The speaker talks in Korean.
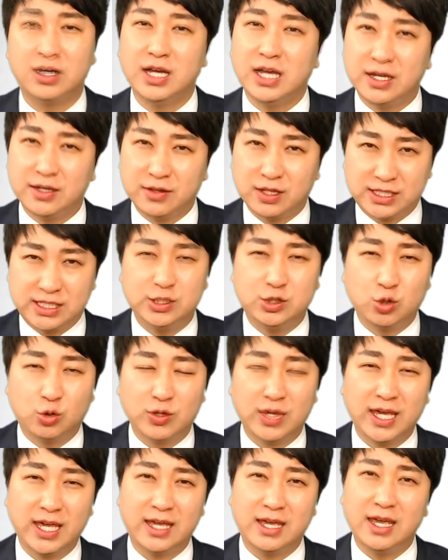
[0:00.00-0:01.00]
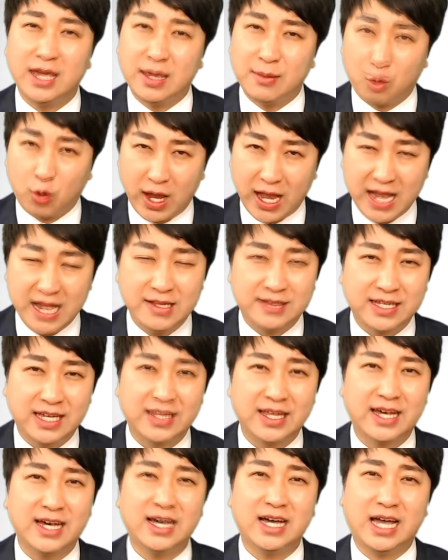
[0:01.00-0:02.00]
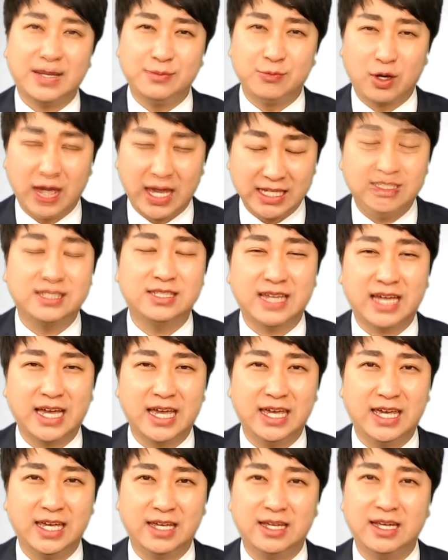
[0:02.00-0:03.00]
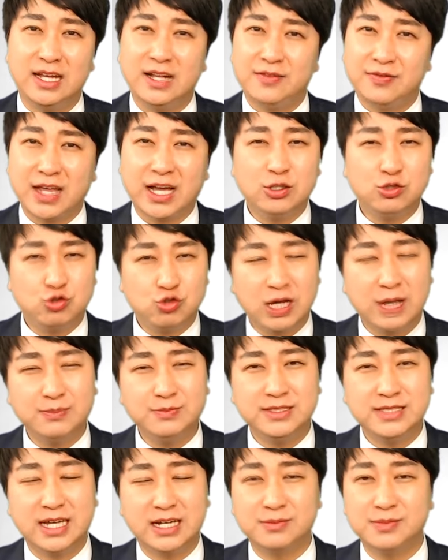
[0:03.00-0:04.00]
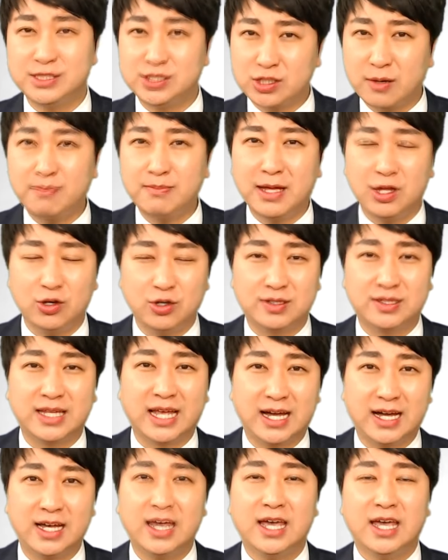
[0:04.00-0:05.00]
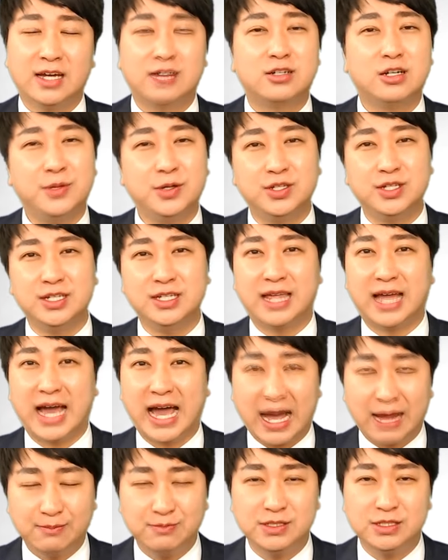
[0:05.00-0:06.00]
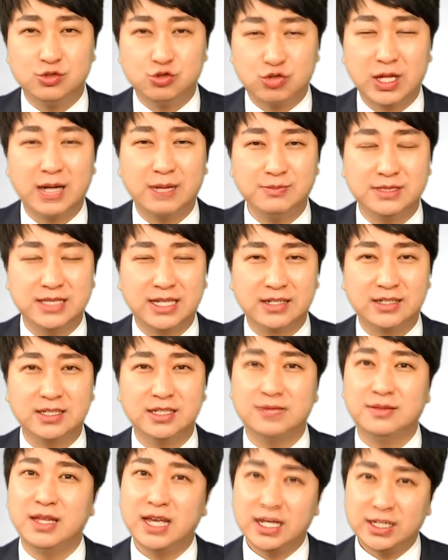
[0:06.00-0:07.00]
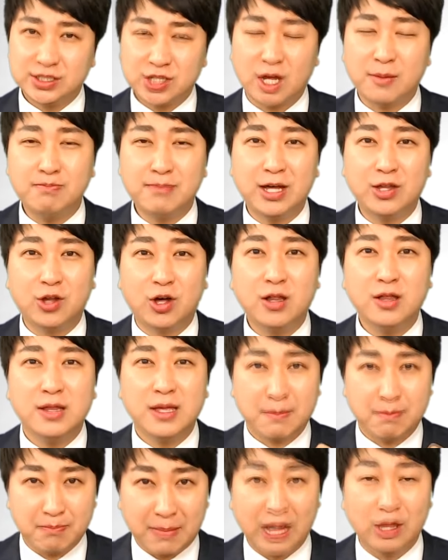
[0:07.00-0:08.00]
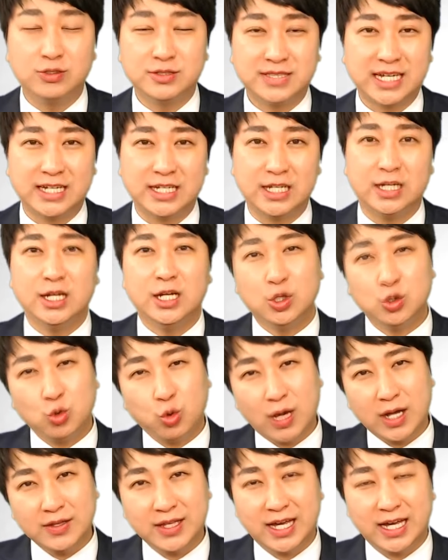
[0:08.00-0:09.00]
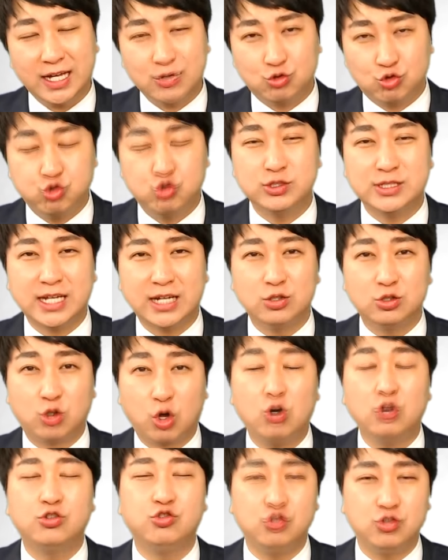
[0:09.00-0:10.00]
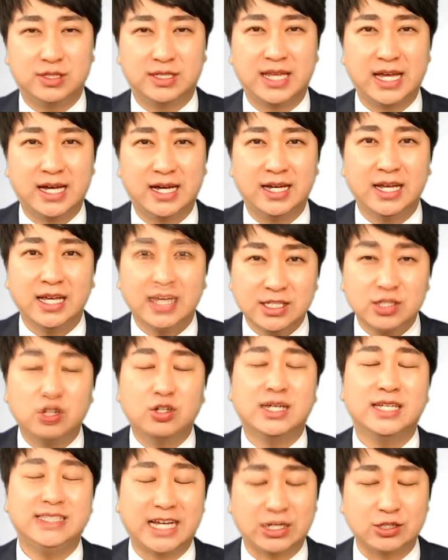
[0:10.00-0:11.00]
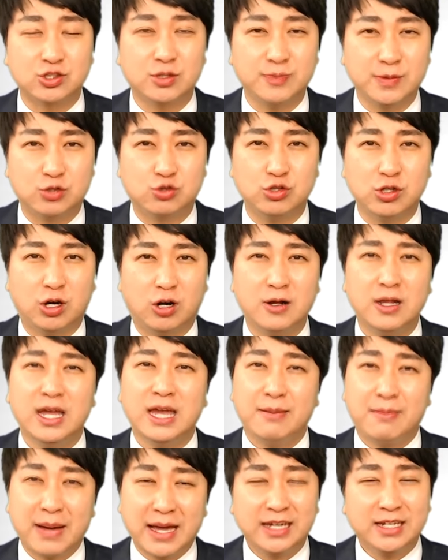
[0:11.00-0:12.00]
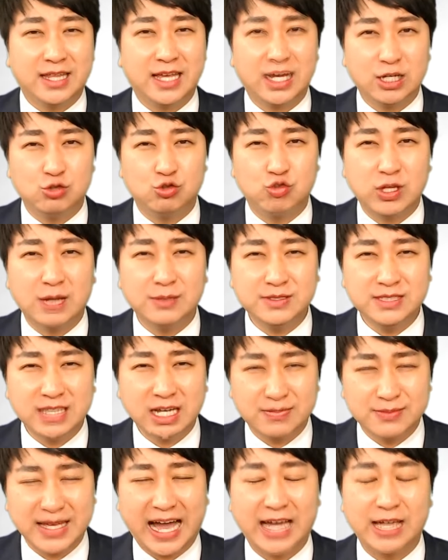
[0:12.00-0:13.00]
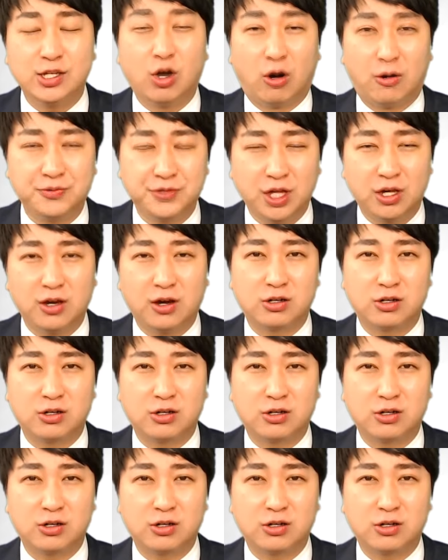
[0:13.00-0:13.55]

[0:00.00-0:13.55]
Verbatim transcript: 그래서 기존에 뭐 L사나 아니면 H사에 내가 유사함진단금이 천만 원 있다. 그러면은 유사함진단금 천만 원, 만 원짜리 또 하나 두 구자를 넣을 수 있다. 이렇게 장점이 있고요. 만약에 내가 유사함진단금이 아예 없어요.